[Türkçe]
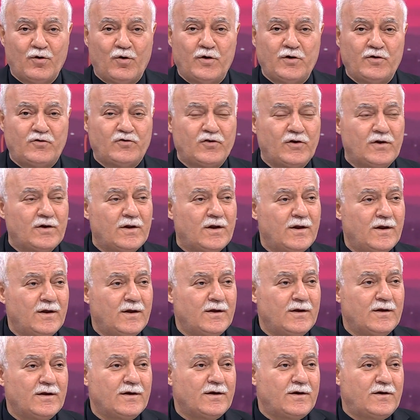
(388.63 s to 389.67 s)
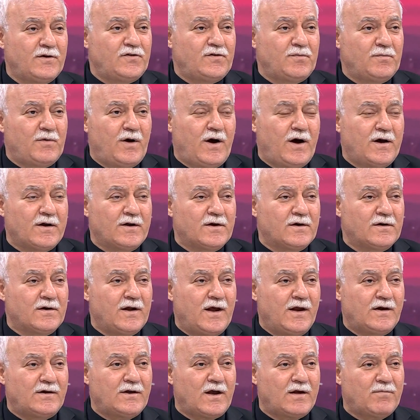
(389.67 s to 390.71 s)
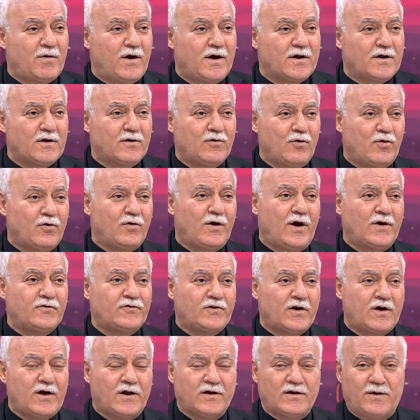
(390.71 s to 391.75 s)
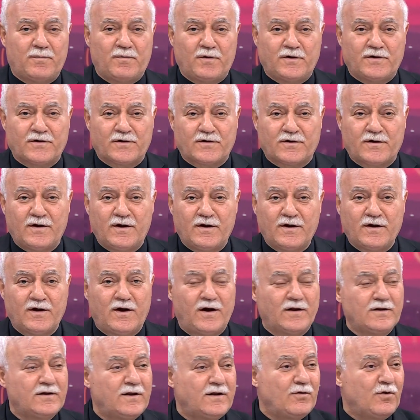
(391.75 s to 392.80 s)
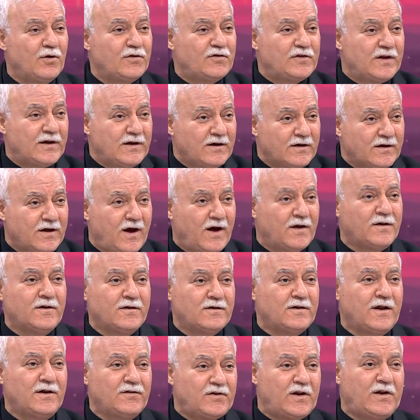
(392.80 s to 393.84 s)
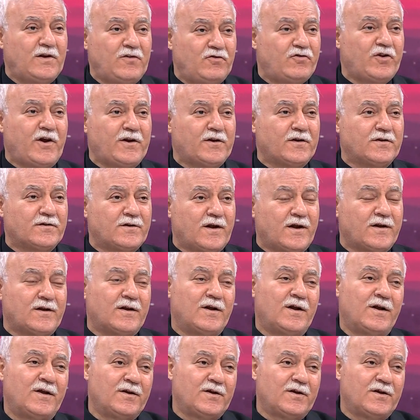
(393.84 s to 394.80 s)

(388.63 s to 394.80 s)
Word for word: Onun için kız mı hayırlı erkek mi hayırlı onu ancak Allah bilir. Kaldı ki o senin kanından senin canından.